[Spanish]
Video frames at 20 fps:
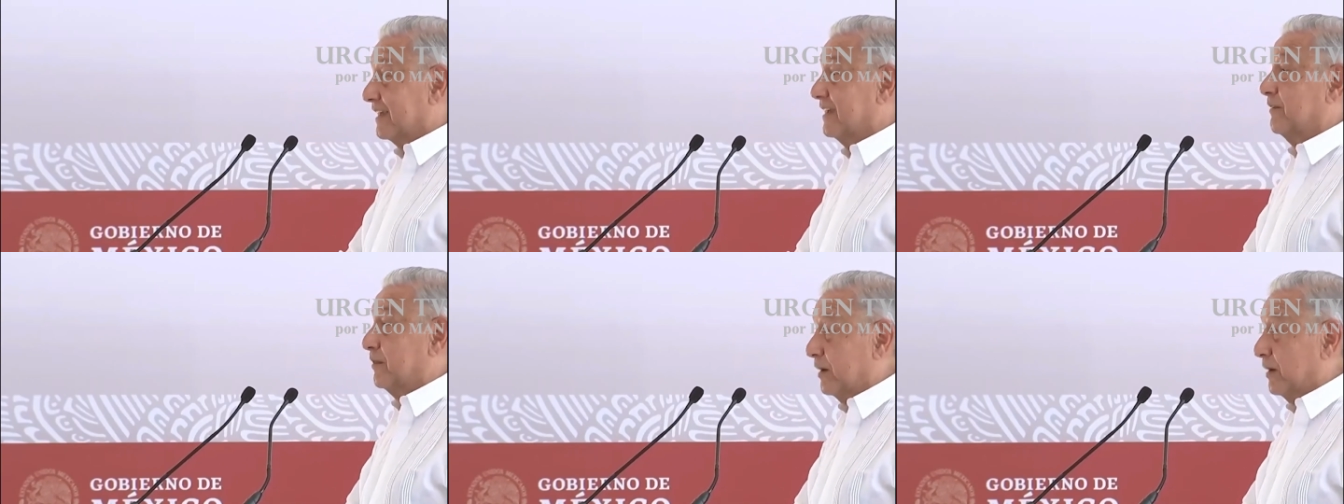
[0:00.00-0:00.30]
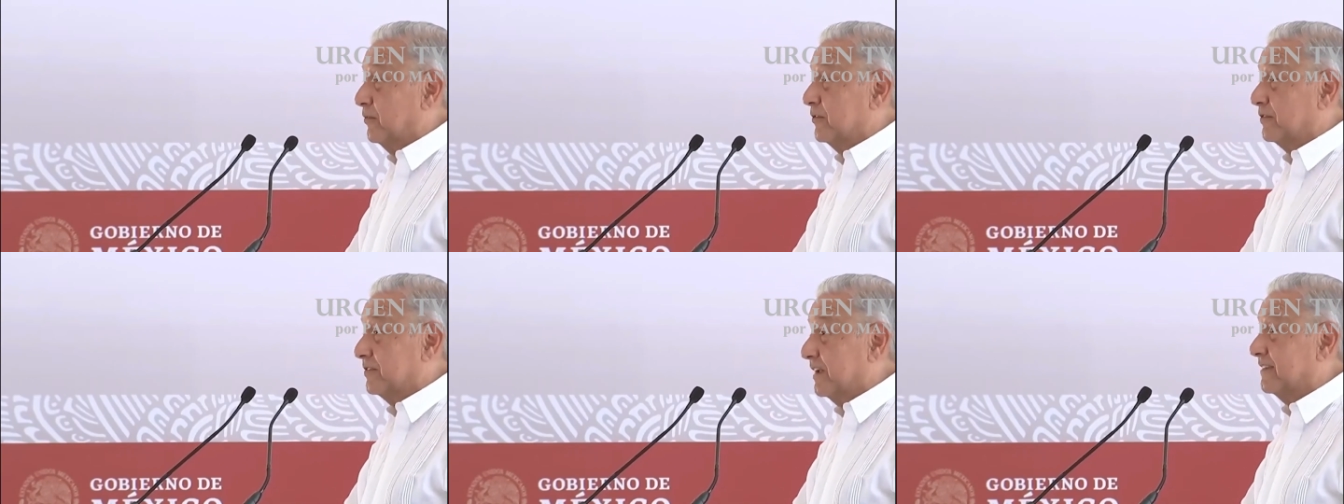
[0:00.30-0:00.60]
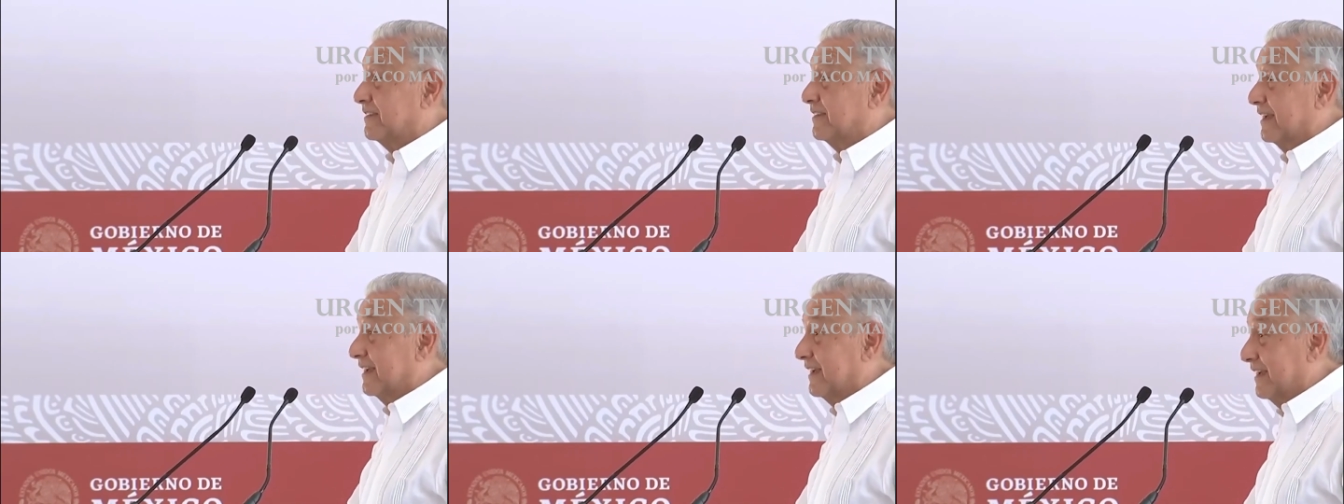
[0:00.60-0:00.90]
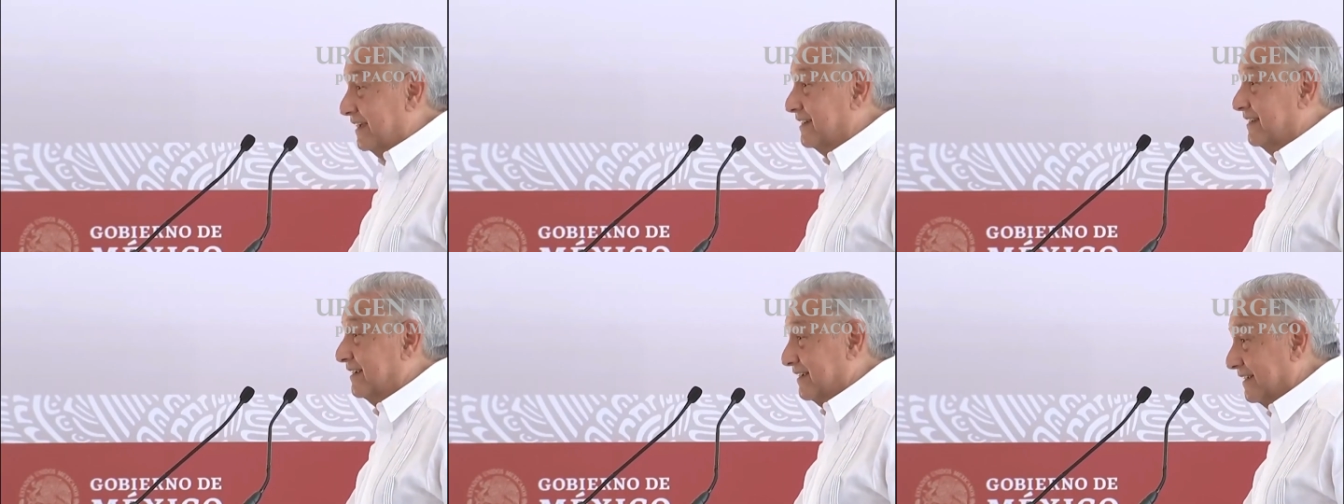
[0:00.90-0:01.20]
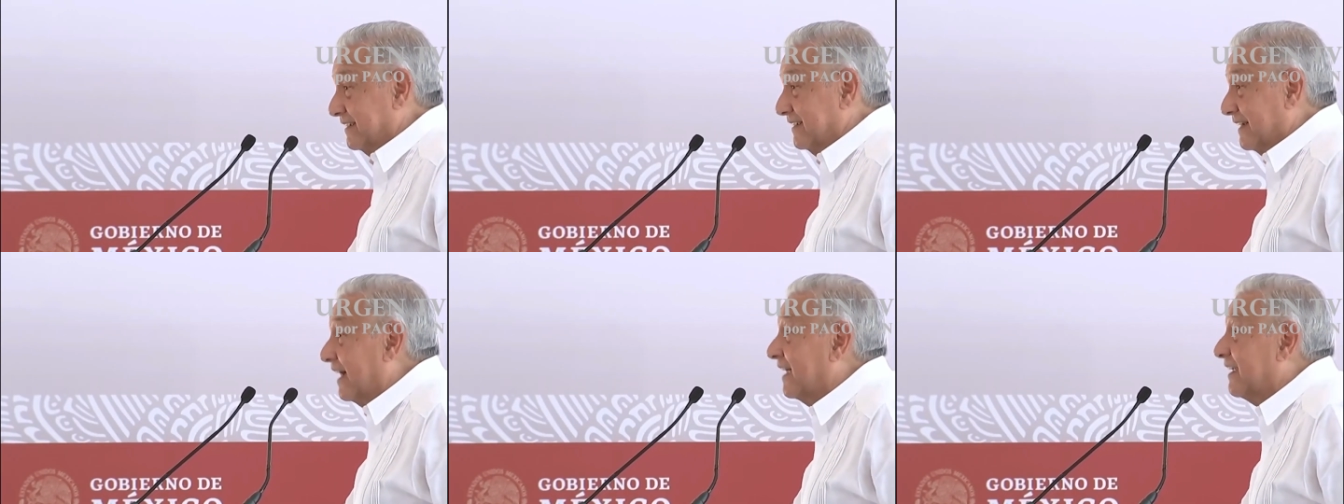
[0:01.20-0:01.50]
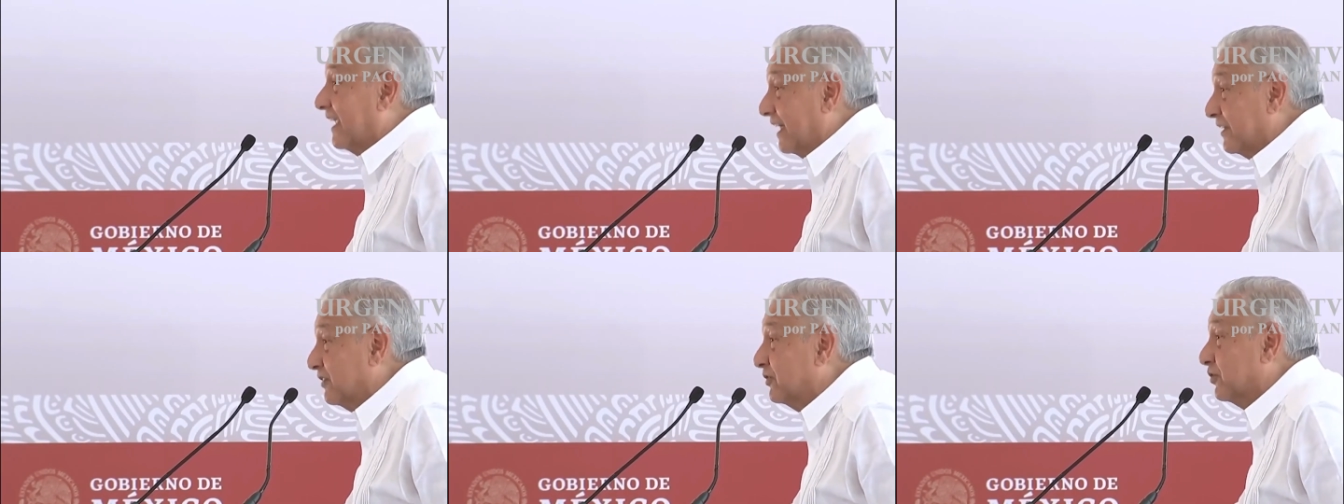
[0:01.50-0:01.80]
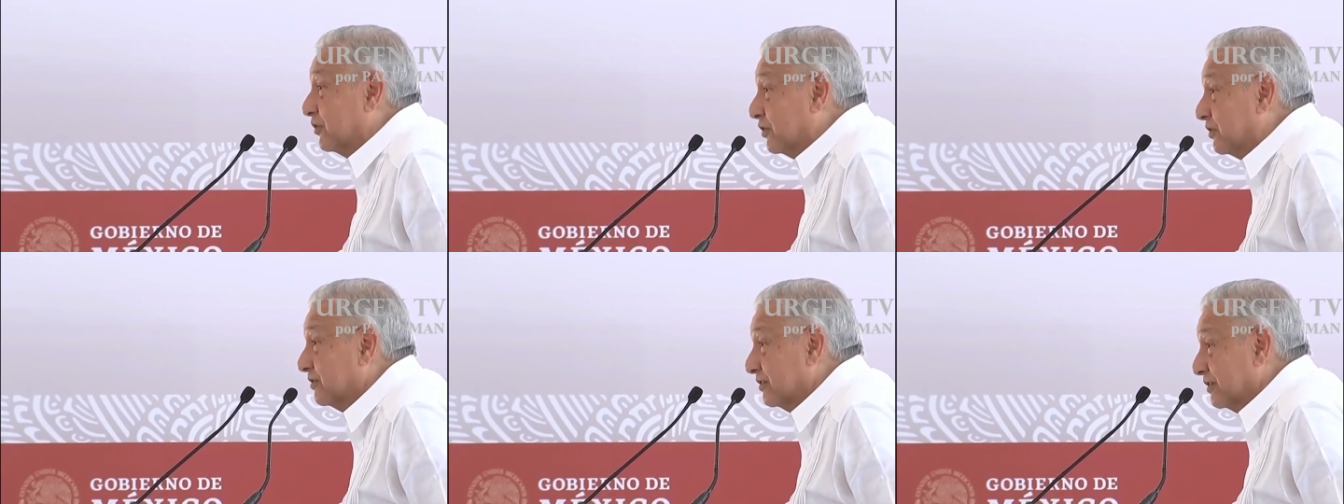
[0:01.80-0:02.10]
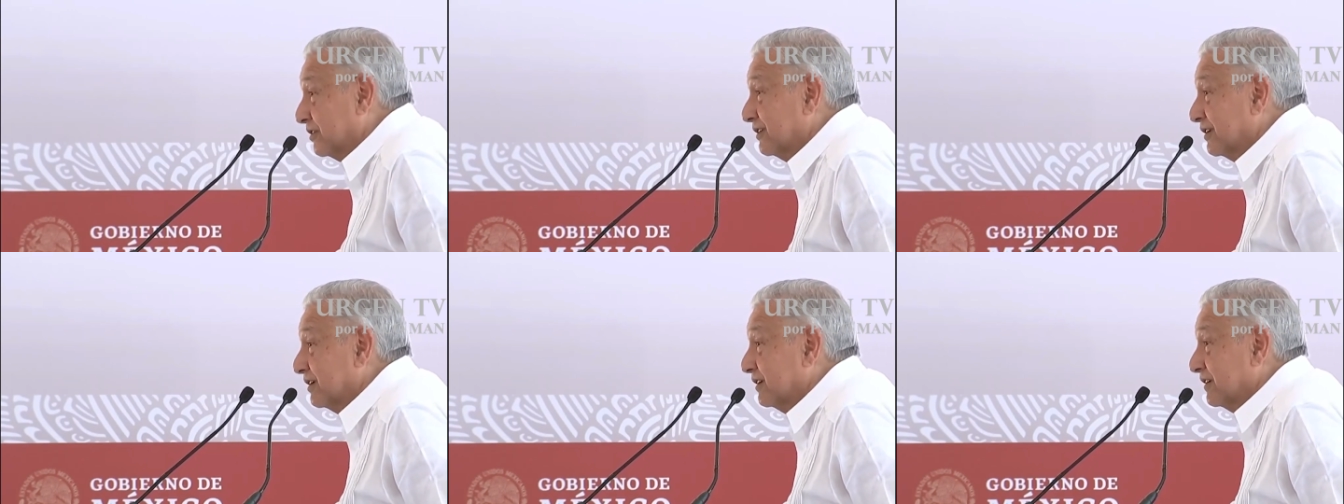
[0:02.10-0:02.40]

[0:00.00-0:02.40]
que vamos a seguir ganando.